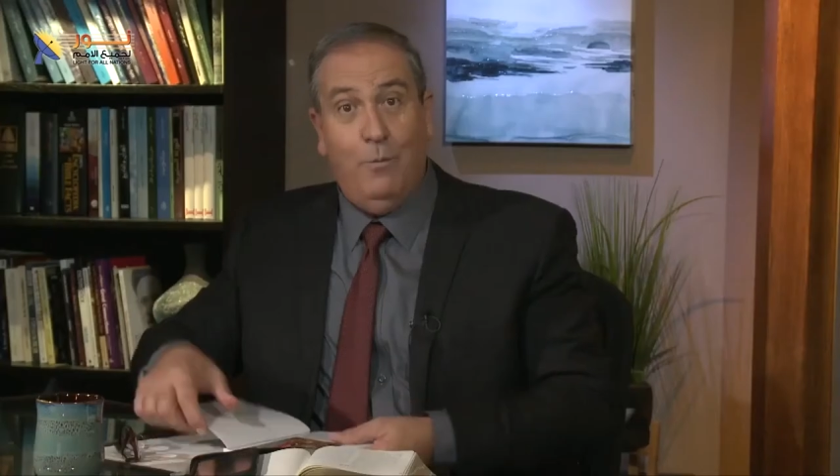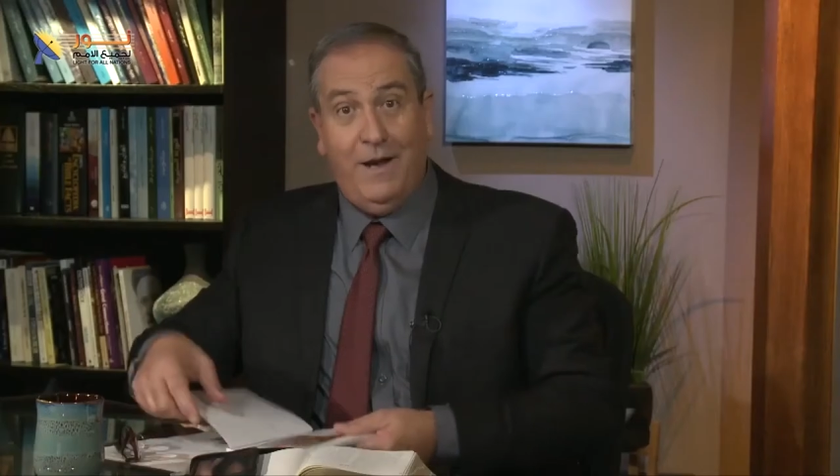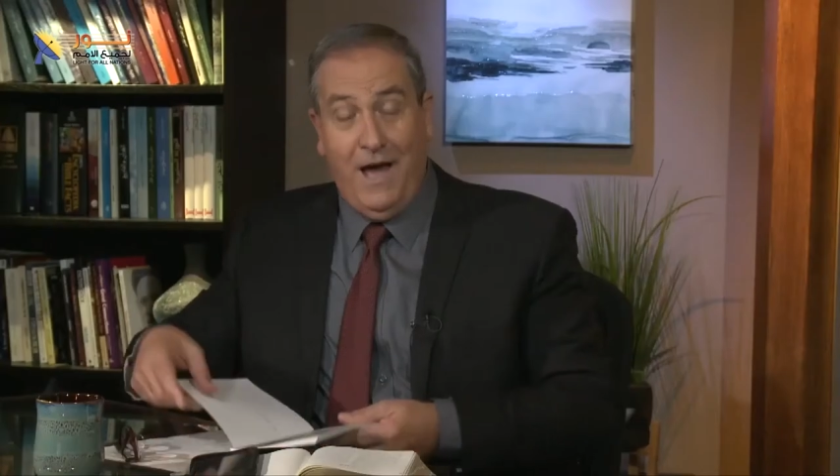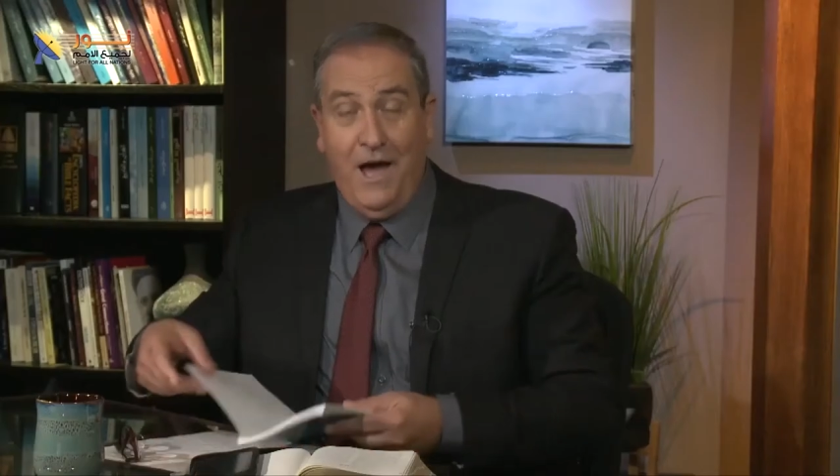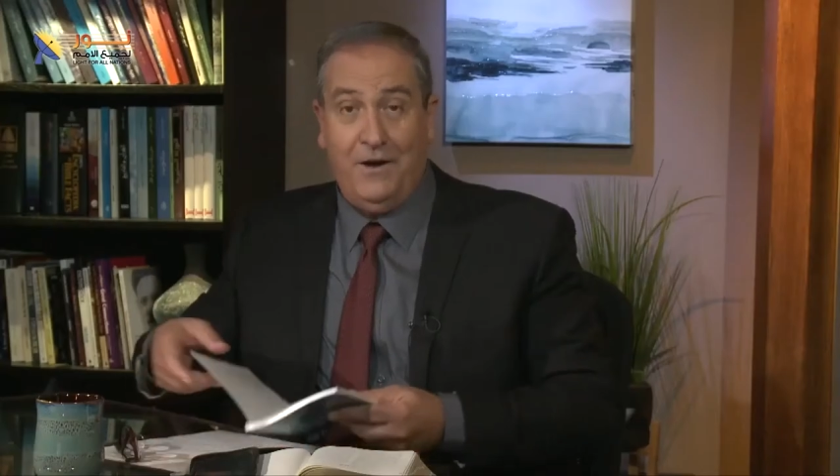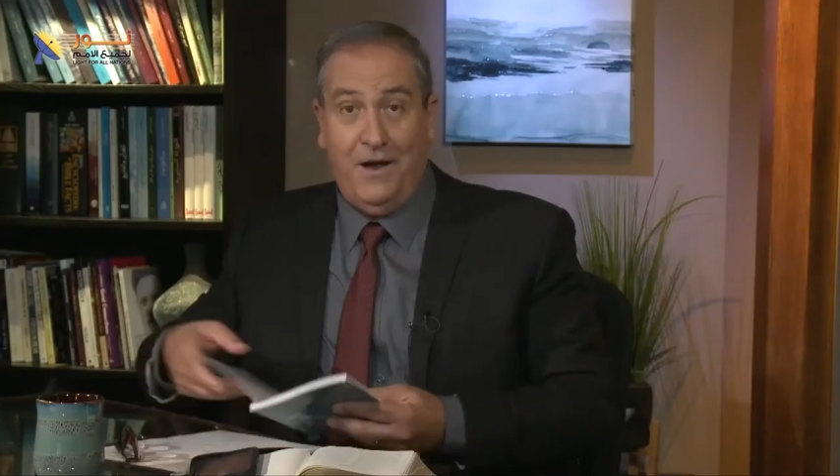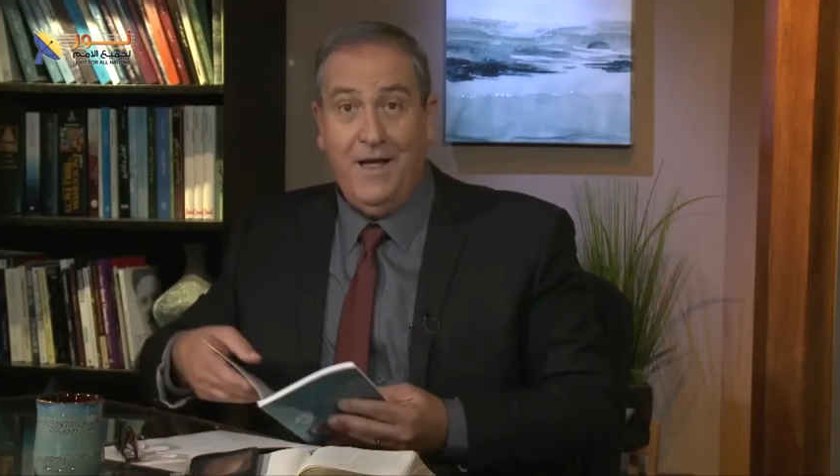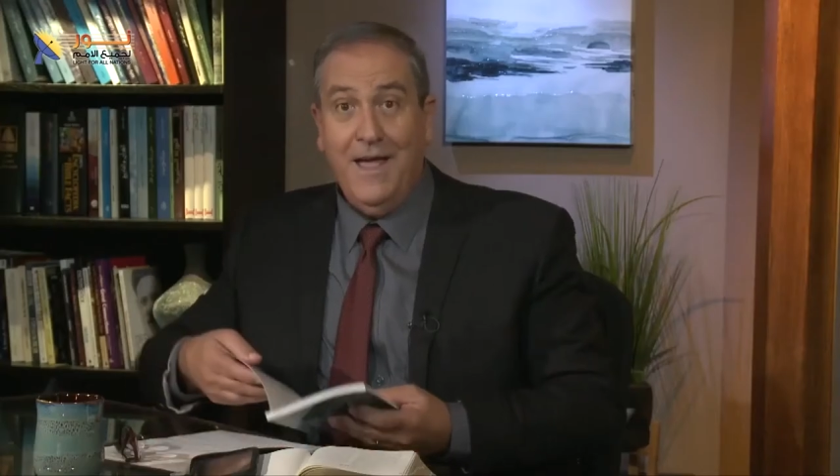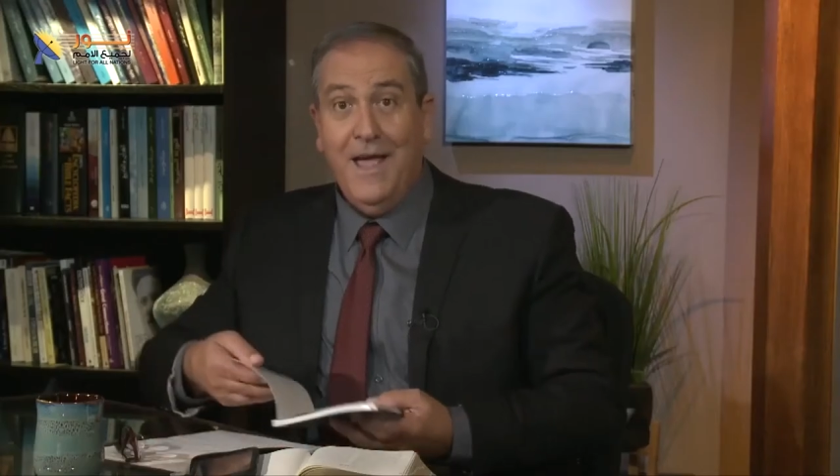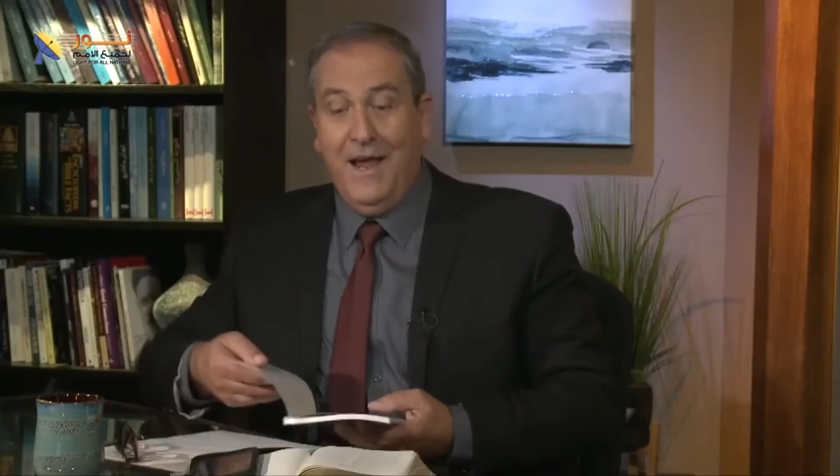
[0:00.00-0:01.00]
او بالاحرى
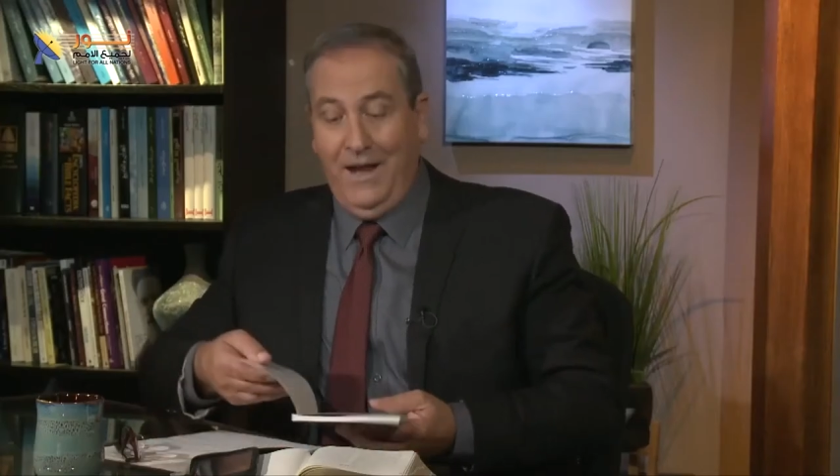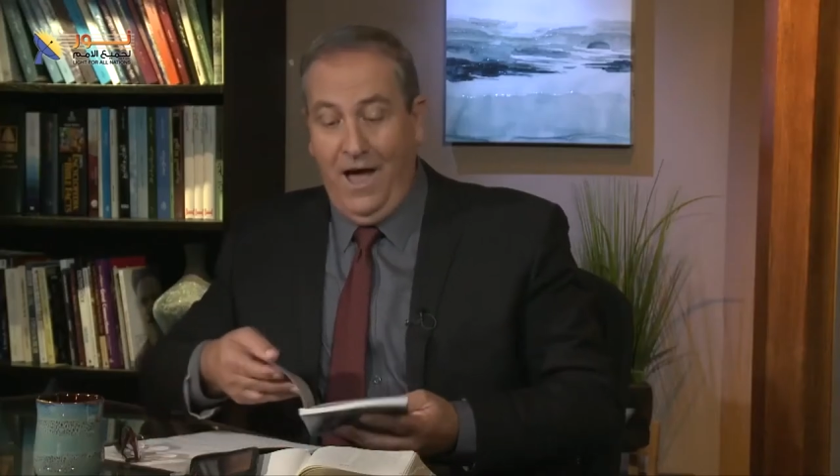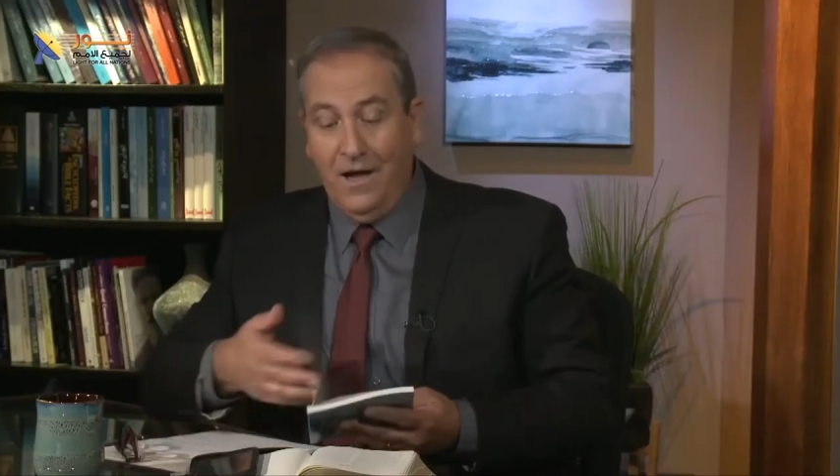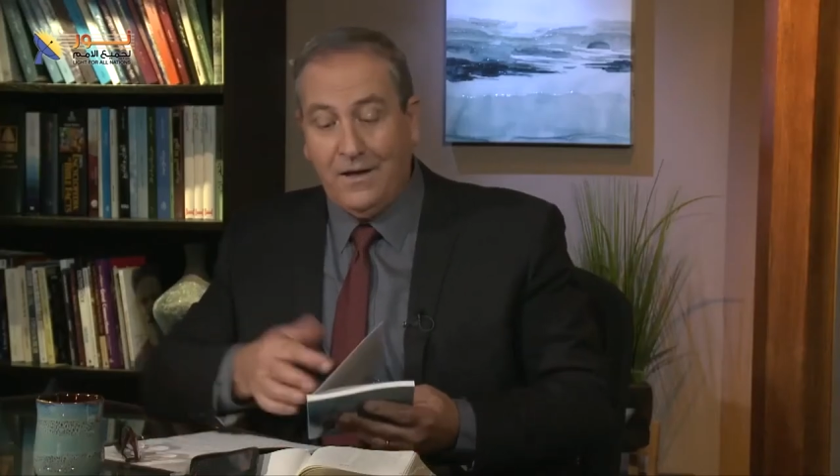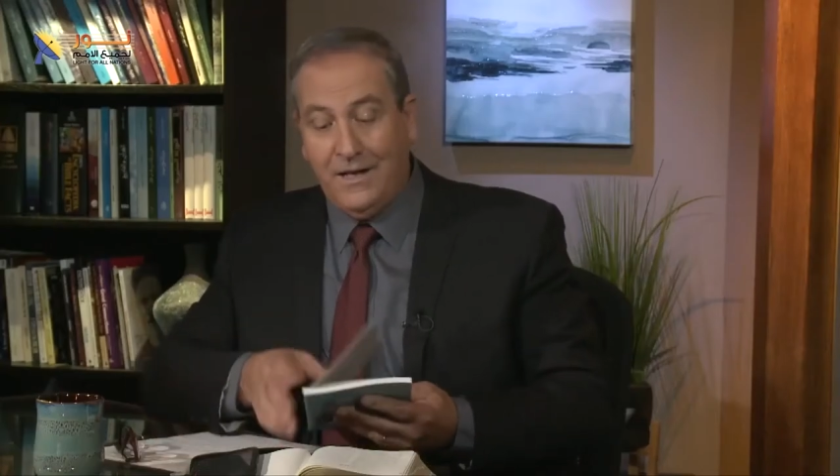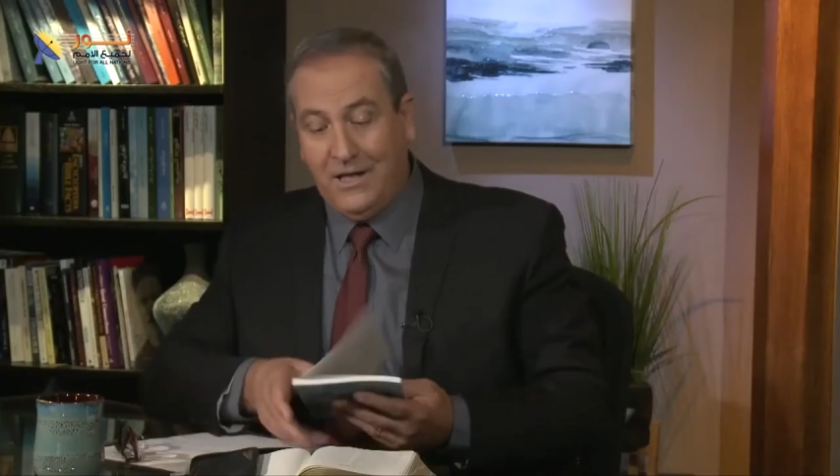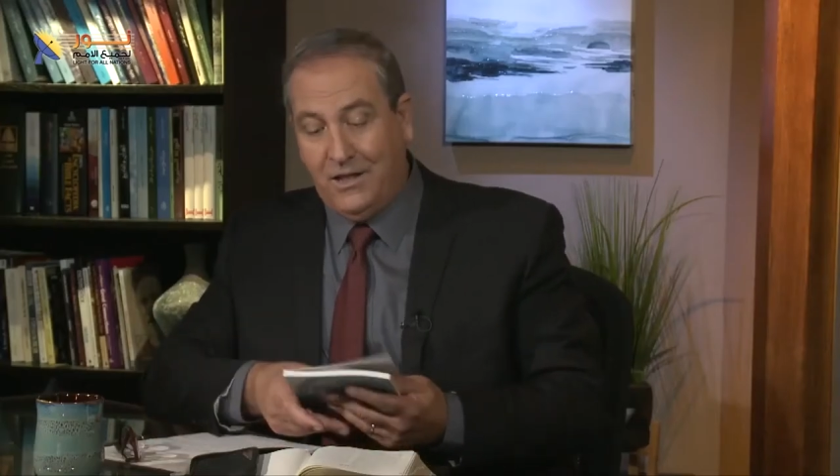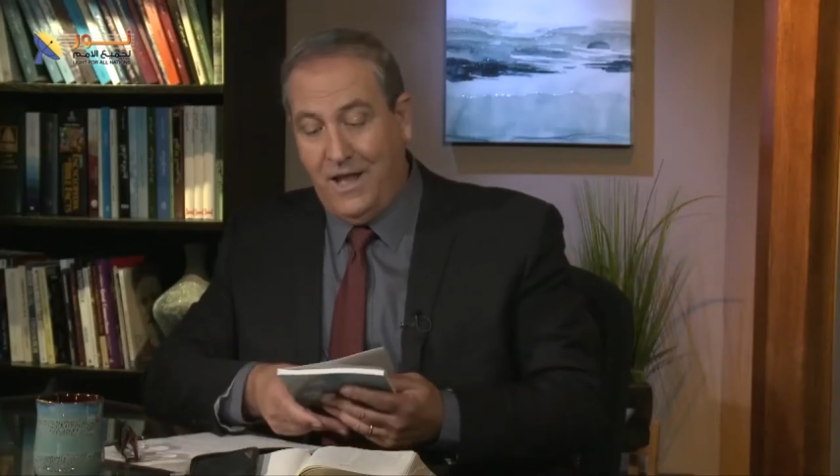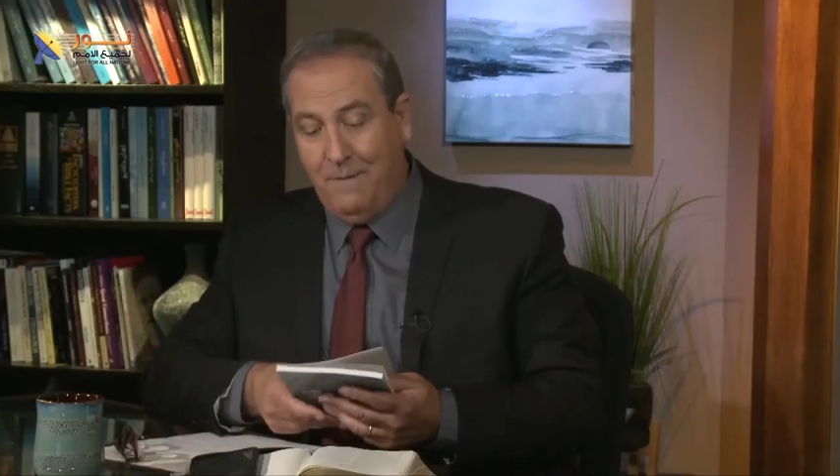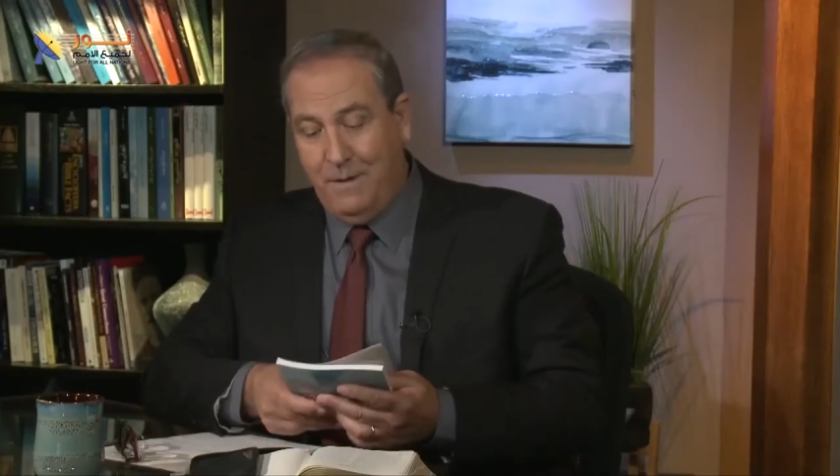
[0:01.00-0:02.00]
الحق
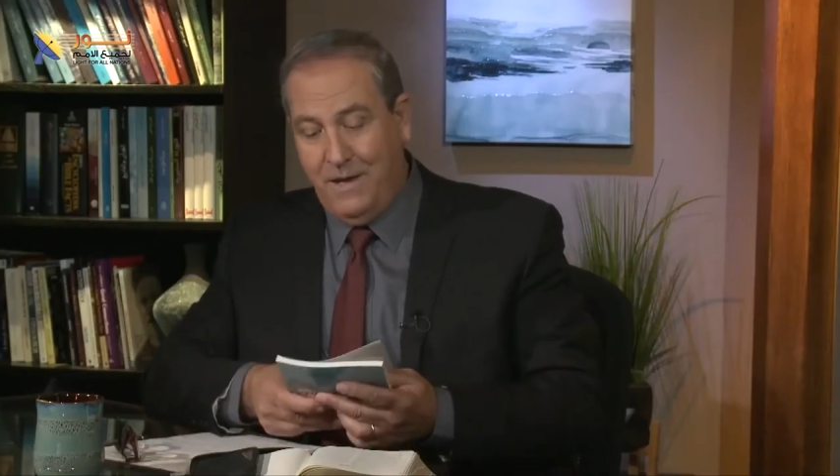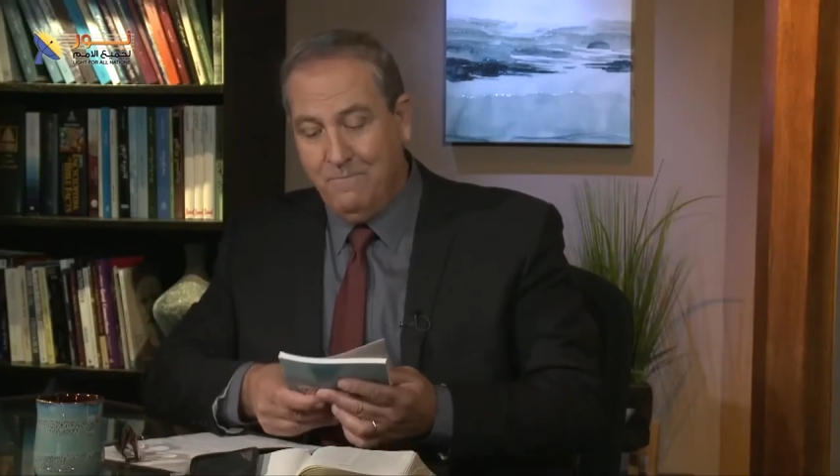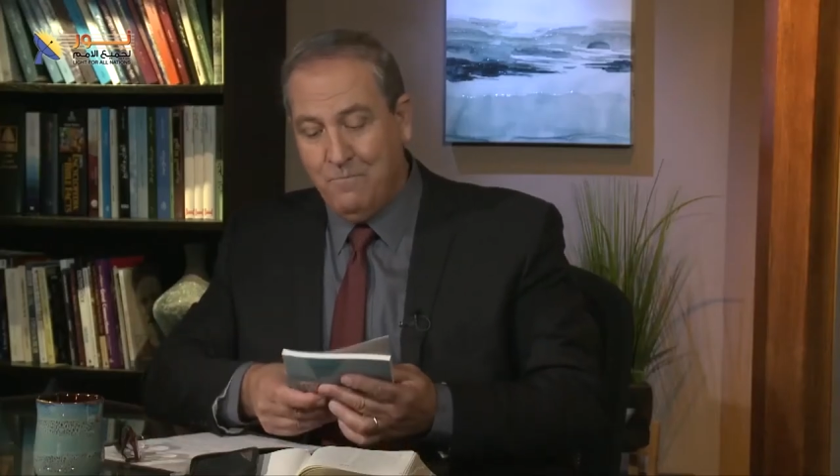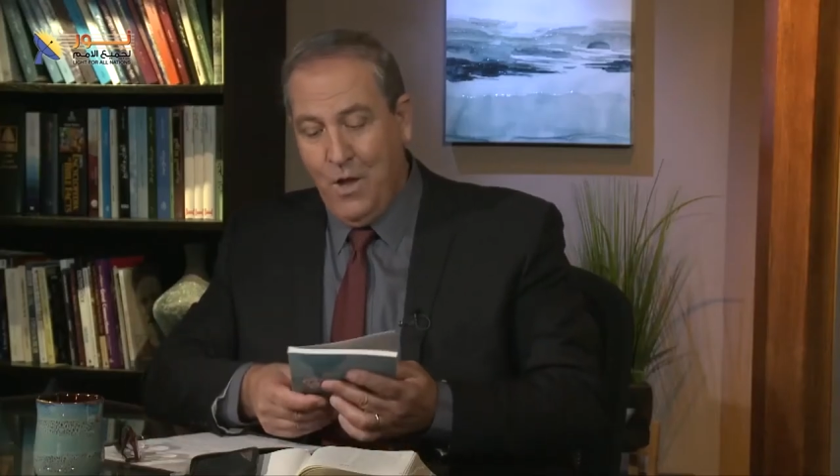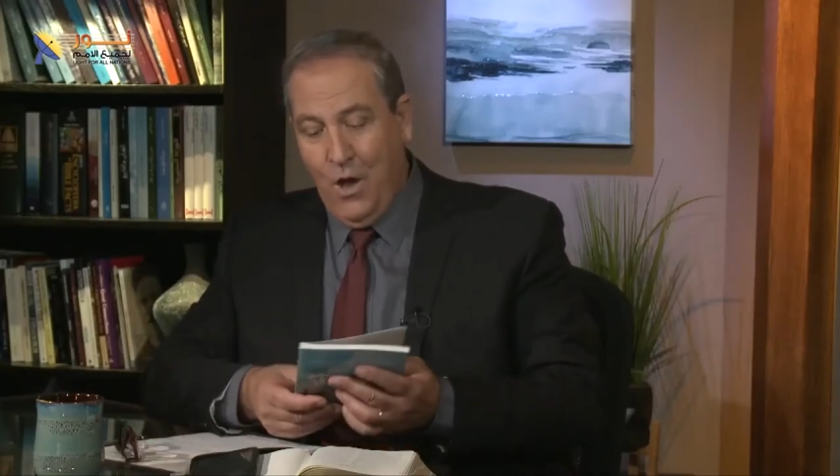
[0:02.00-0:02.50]
الكتابي